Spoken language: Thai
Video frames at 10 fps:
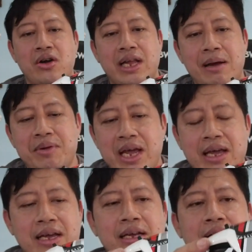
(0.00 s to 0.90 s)
ช่องนะครับนี่
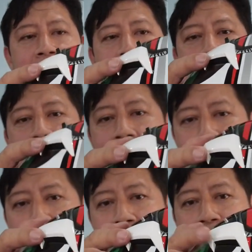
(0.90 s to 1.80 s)

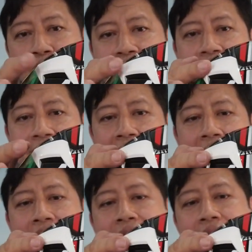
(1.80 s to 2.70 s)
บริเวณบนศีรษะ
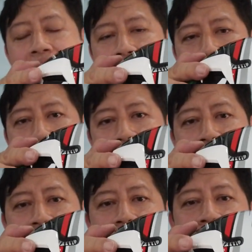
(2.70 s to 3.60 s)
นะครับ
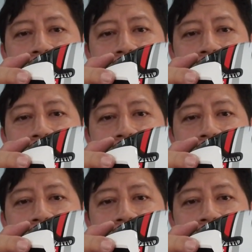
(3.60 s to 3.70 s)
นี่